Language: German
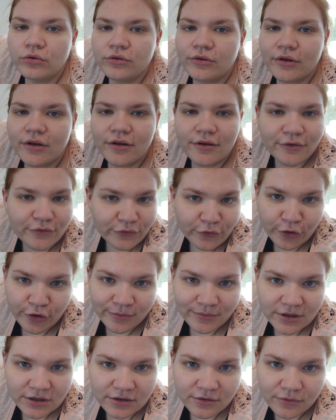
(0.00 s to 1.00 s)
äh, freue
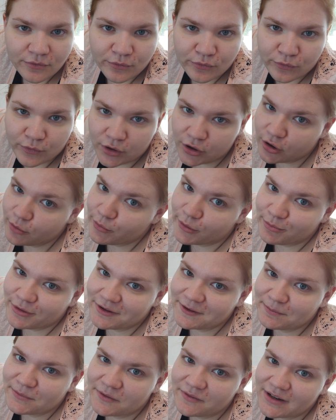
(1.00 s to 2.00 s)
mich, wenn ihr beim nächsten Mal
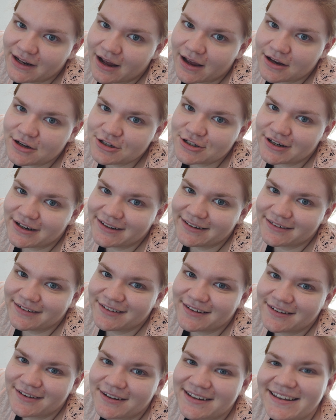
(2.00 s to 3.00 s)
wieder einschaltet.
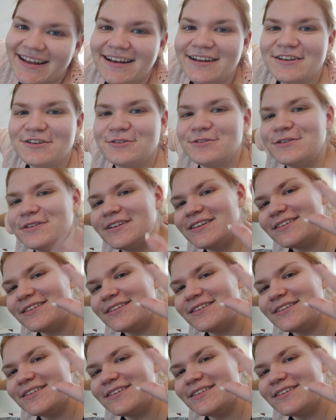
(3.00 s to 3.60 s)
Dankeschön!